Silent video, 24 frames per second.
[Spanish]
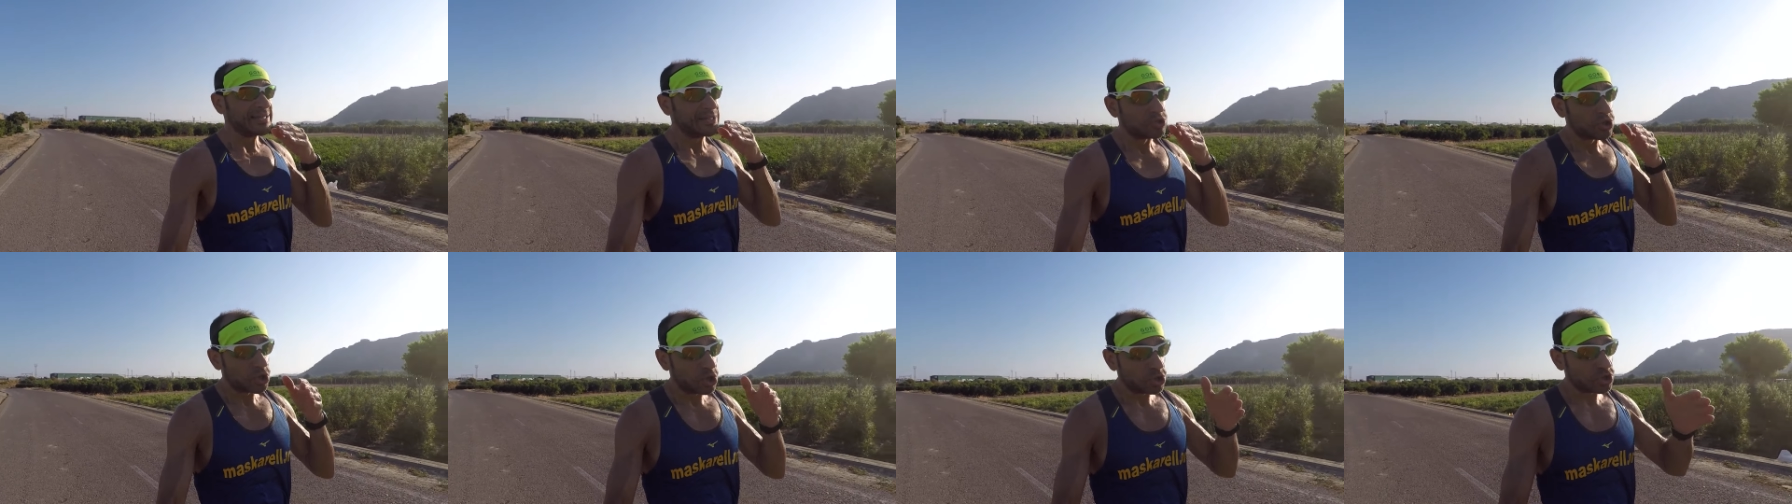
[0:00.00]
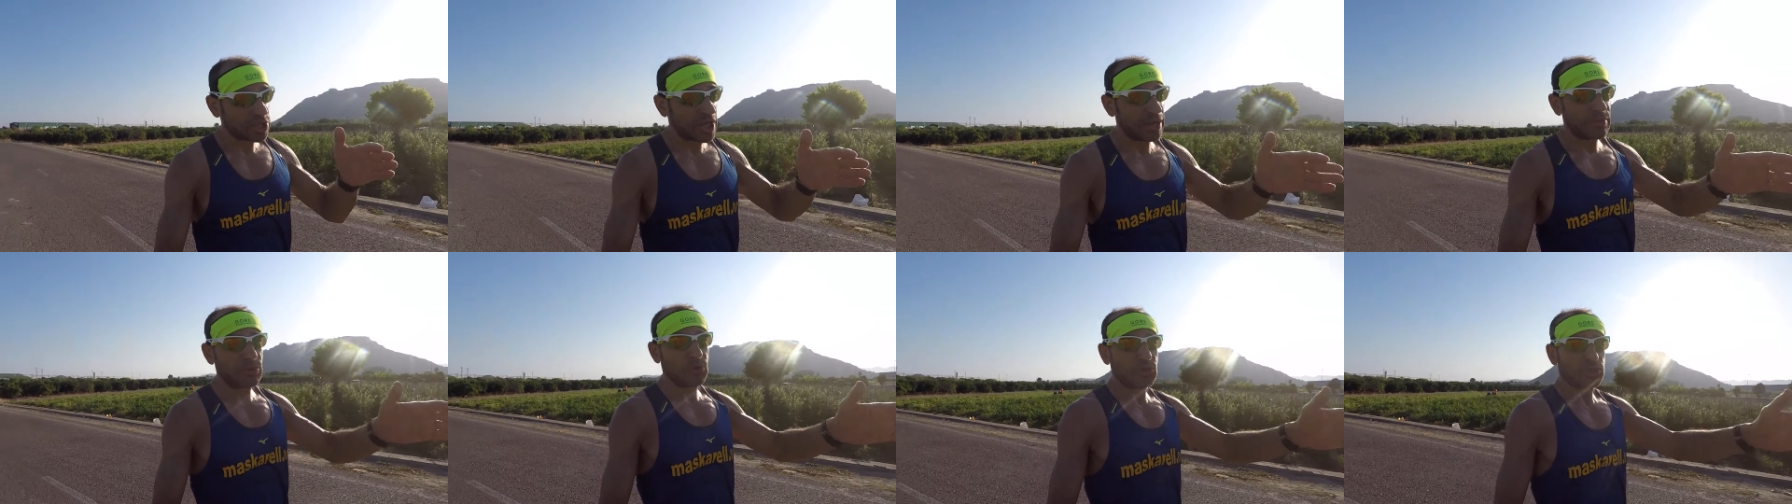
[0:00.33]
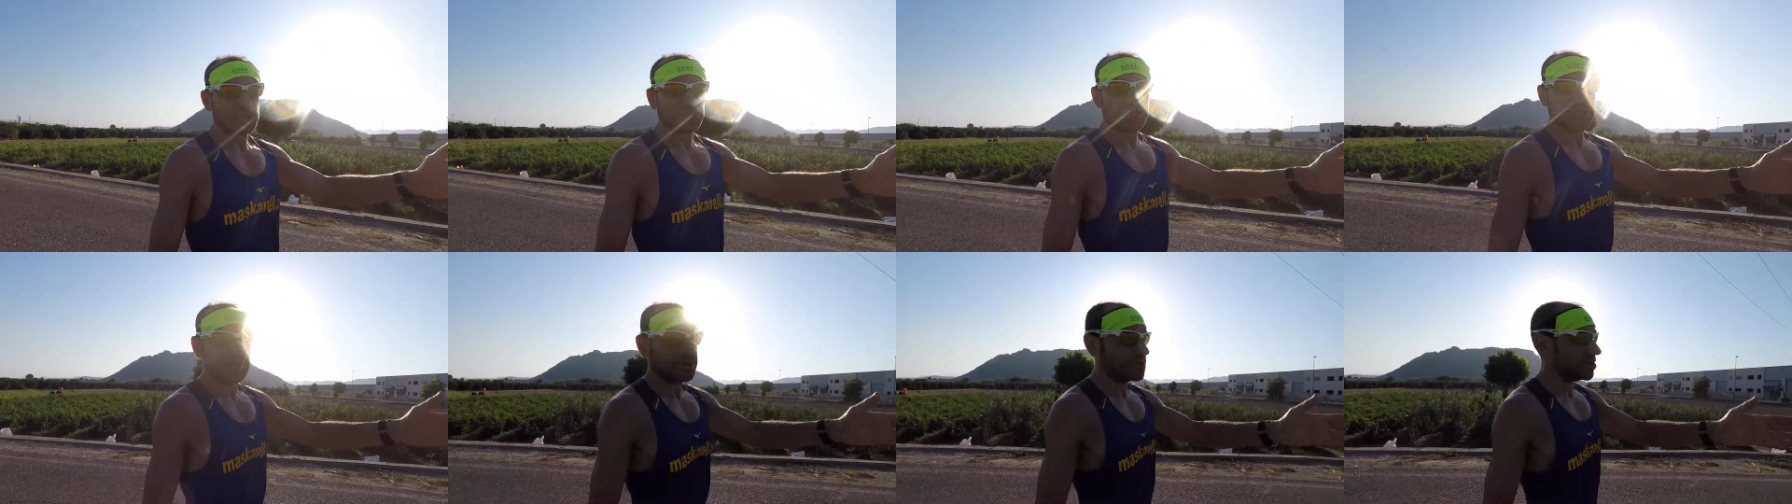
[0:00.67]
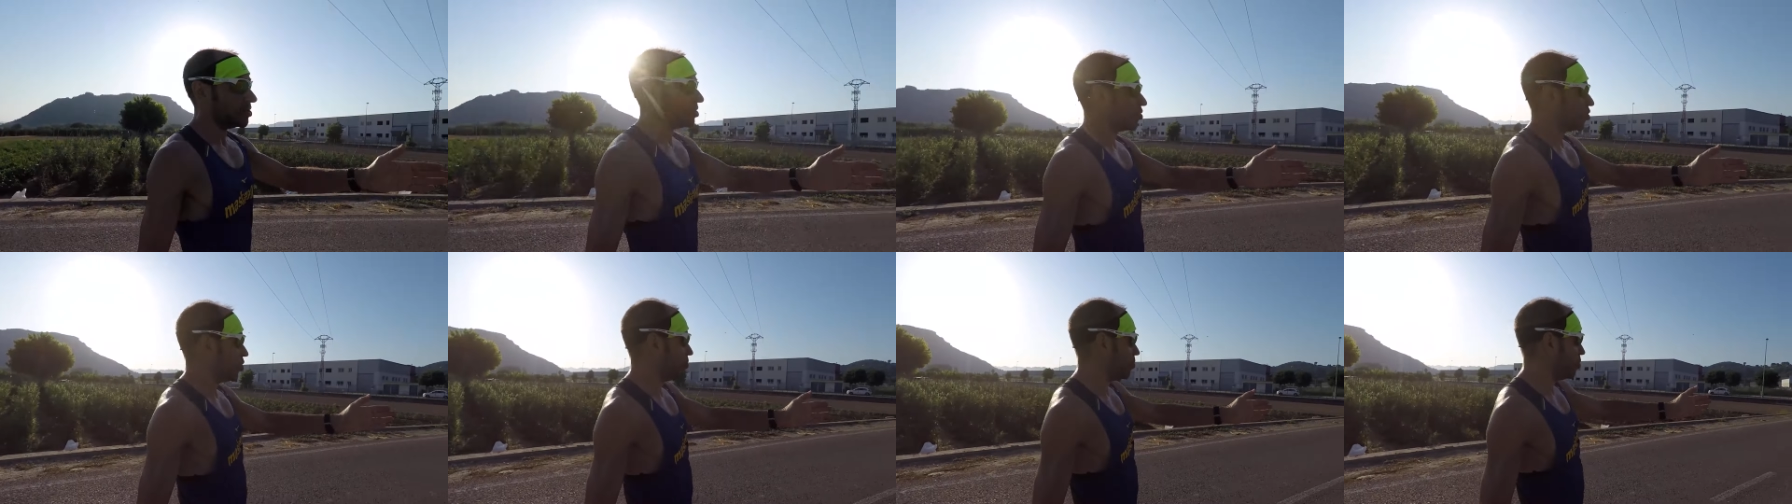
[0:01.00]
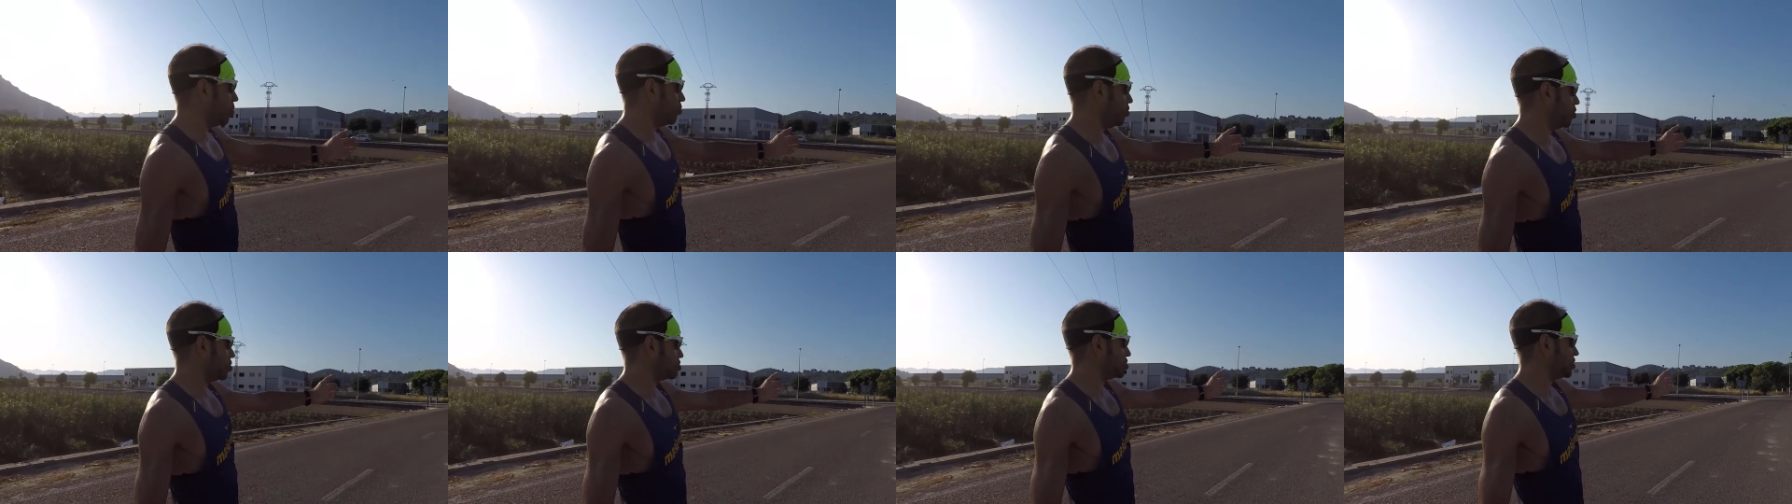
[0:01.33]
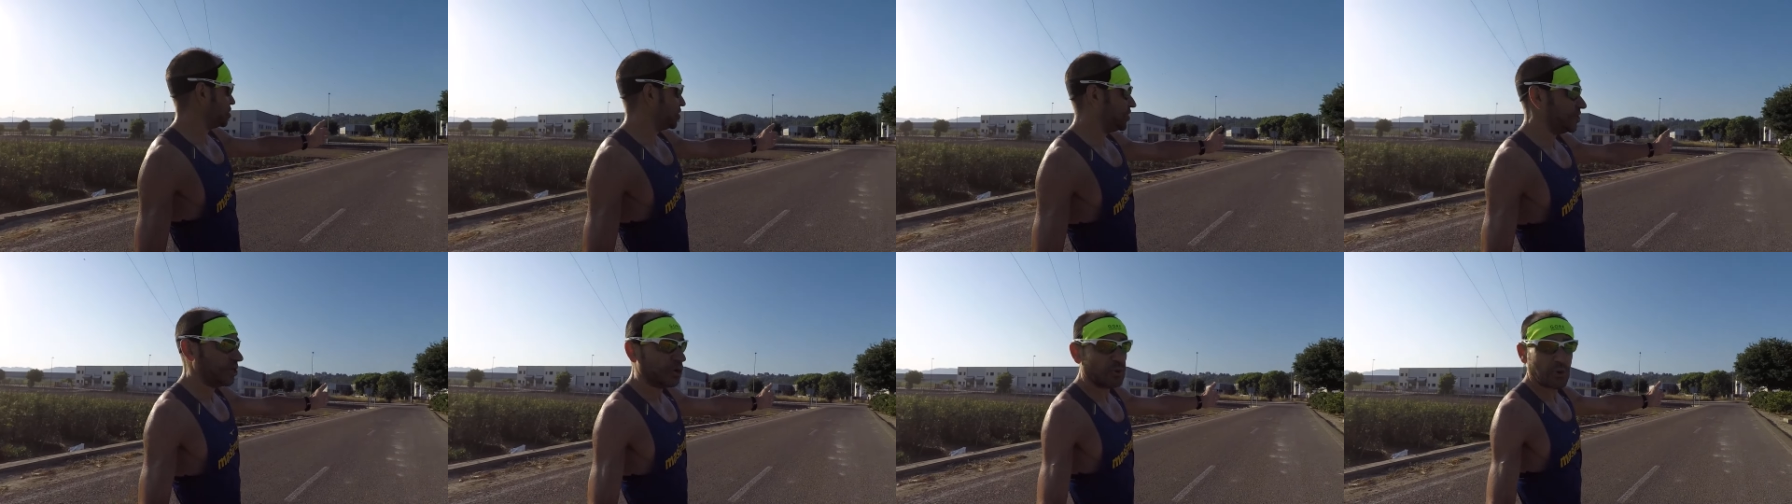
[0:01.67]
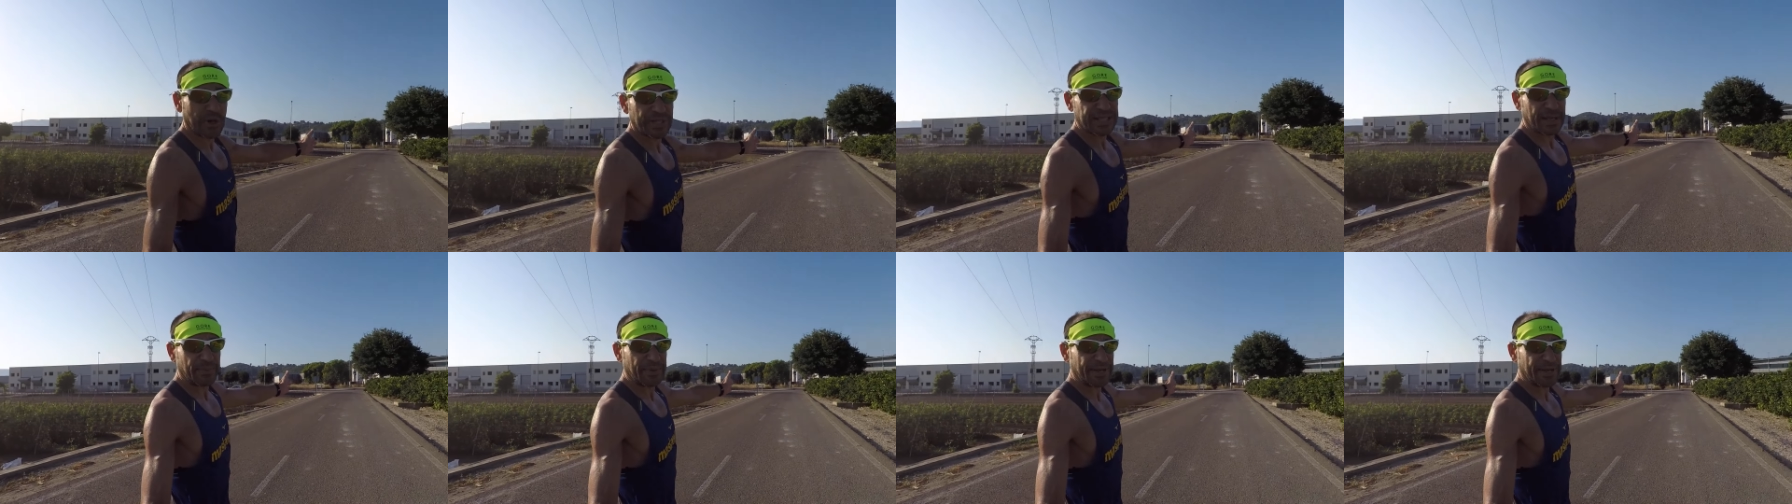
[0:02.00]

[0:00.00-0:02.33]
trotamos como unos 50